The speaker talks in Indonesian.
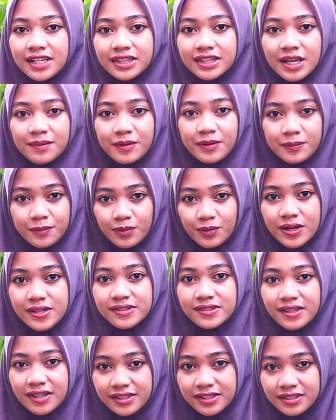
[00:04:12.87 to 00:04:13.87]
kita
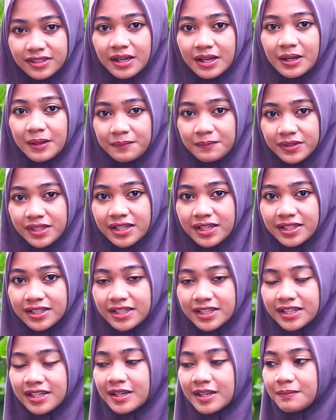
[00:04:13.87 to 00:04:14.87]
berpuasa di dalamnya
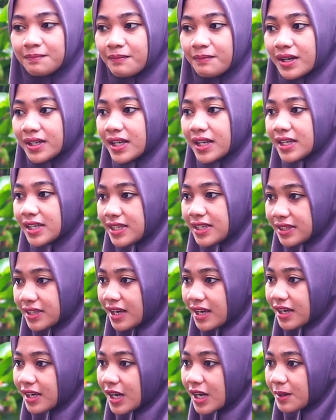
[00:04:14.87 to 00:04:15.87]
maka kita
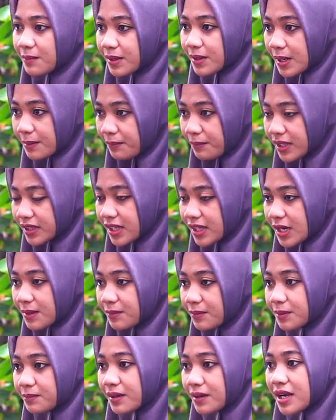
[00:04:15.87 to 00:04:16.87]
akan mendapatkan
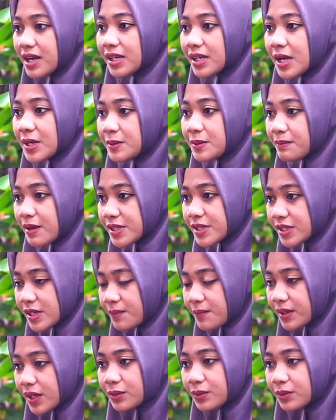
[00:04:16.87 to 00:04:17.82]
berbagai macam